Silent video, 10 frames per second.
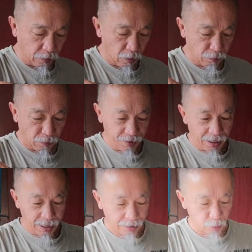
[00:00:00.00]
กล่องบอกเป็น
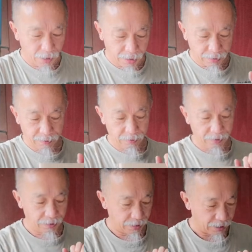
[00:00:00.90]
อาหารสุนัข
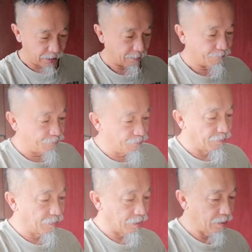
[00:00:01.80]
นะครับ
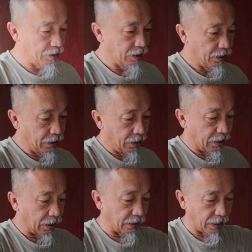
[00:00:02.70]

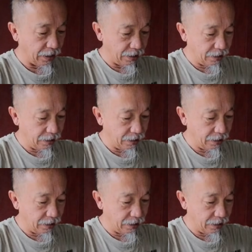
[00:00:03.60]
ข้างใน